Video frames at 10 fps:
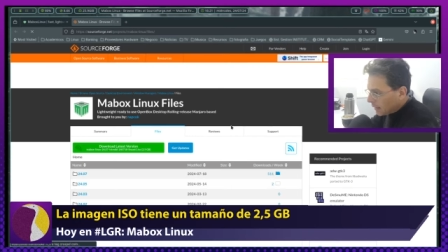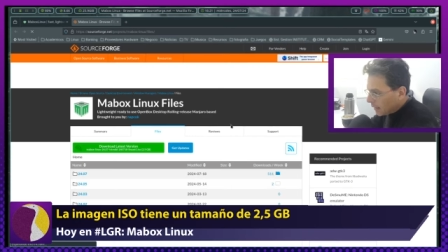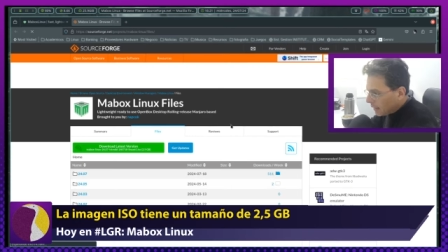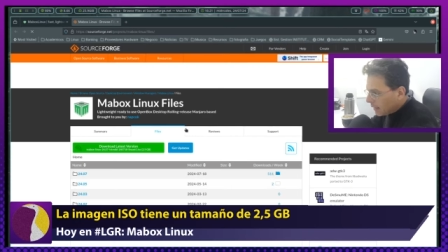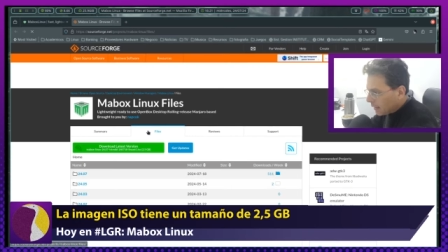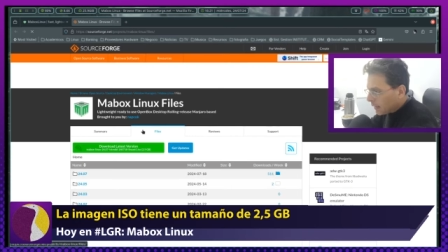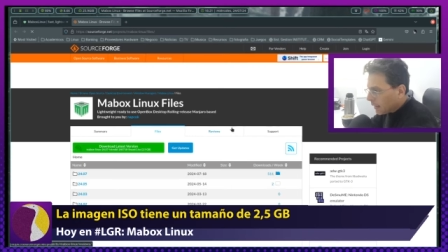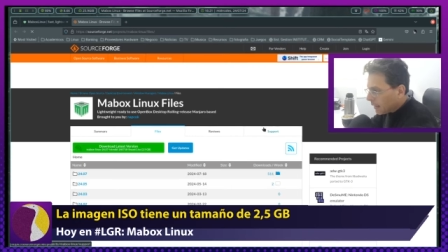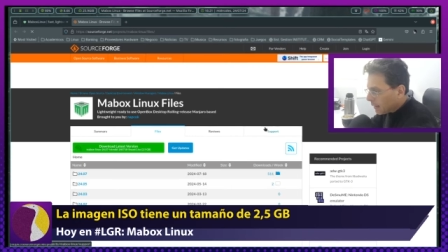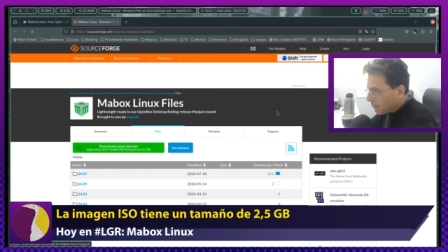y
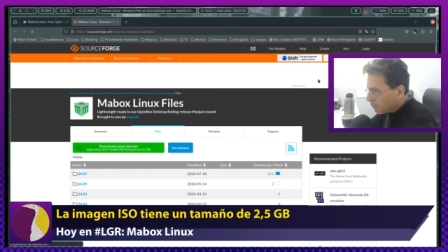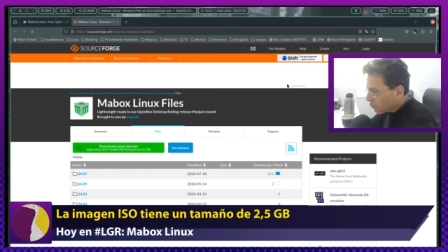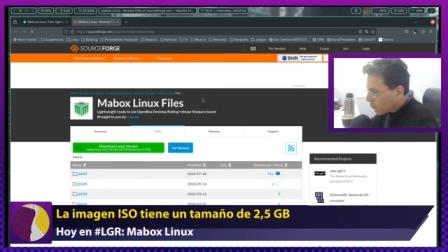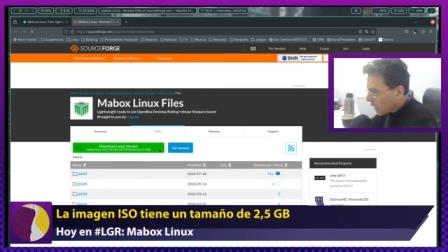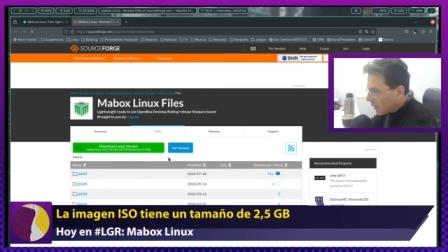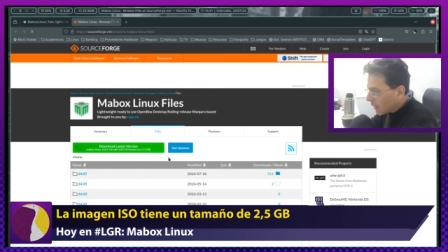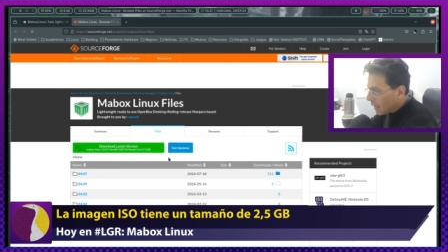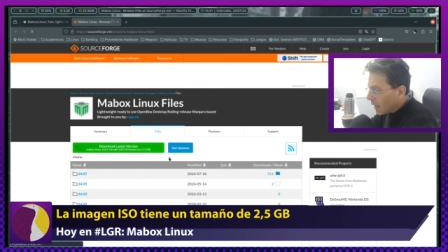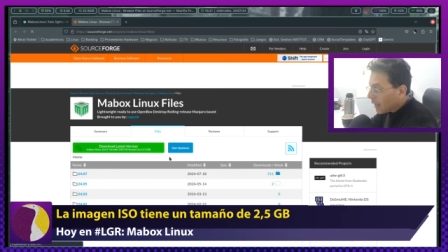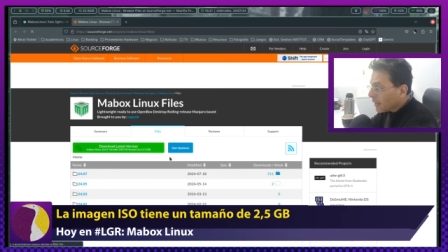em,
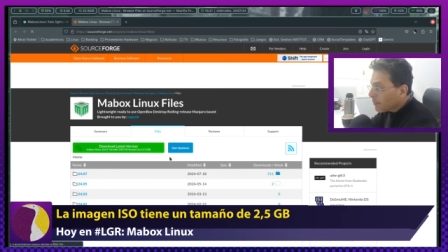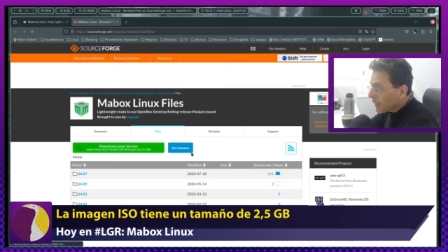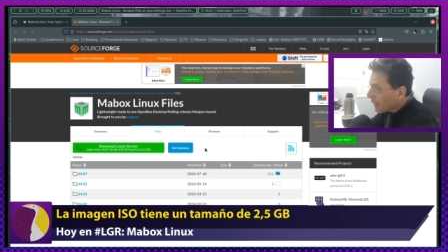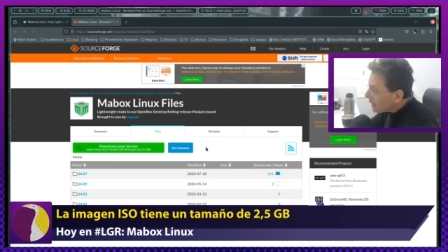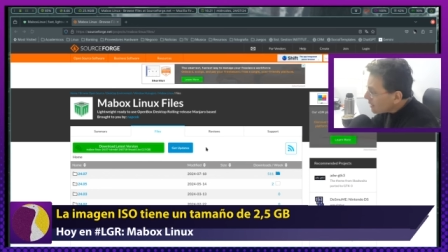la imagen